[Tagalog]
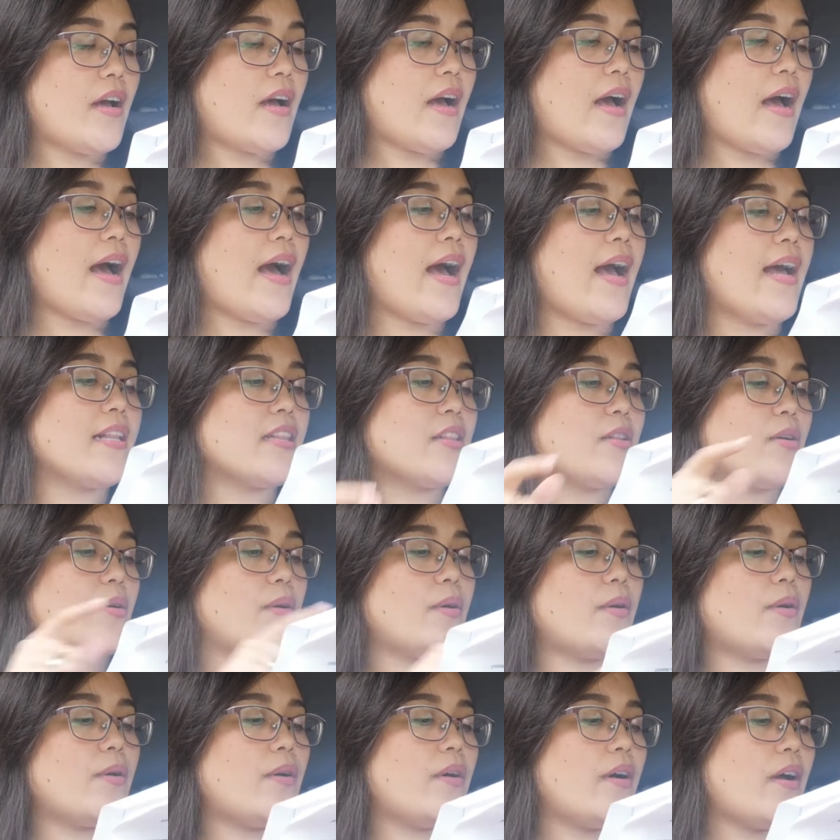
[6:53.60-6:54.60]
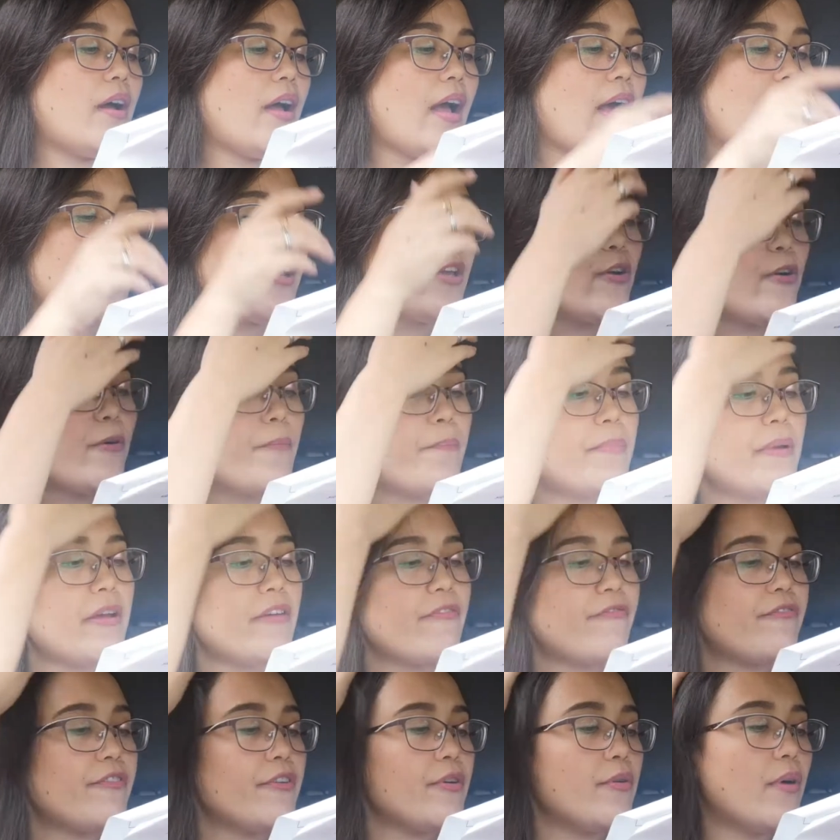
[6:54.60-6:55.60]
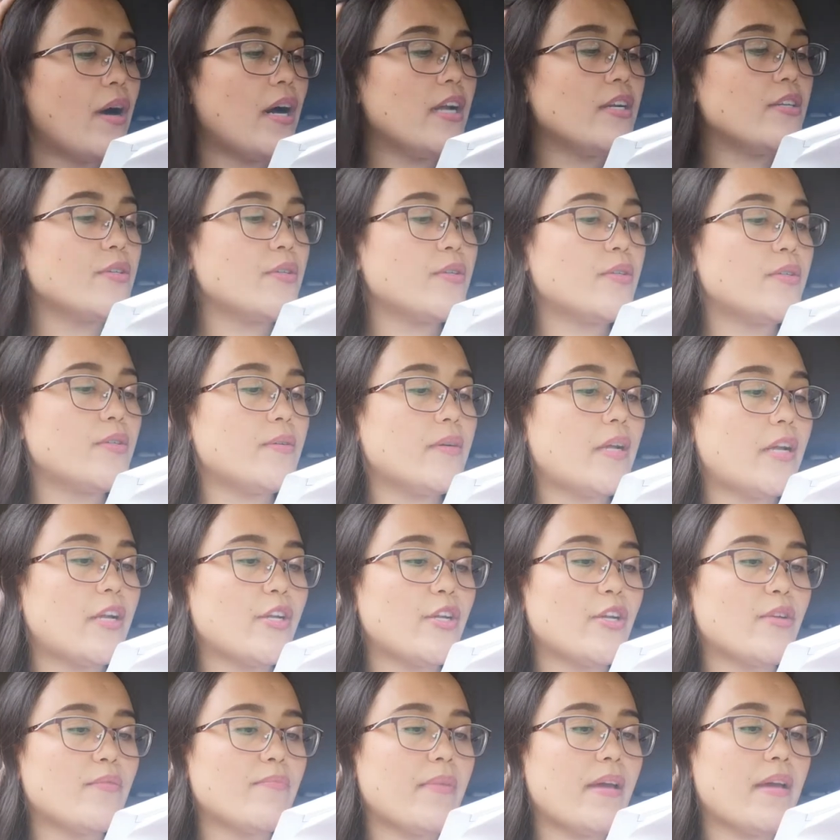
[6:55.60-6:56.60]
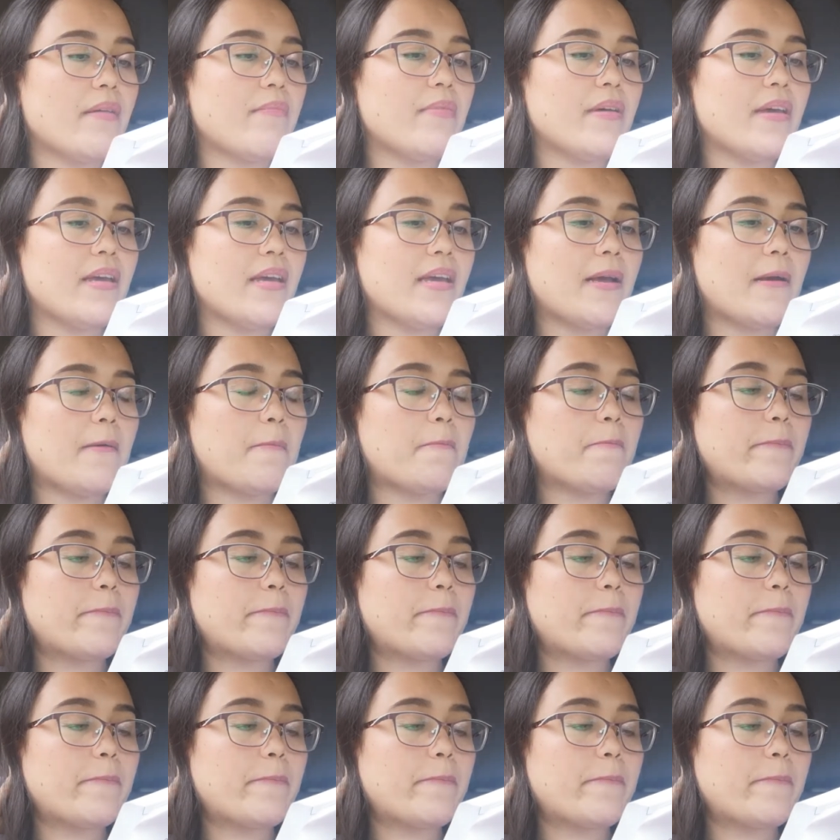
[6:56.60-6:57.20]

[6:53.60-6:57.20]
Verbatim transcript: Ah, ito. Yung beef, yung ano, ano yung baby?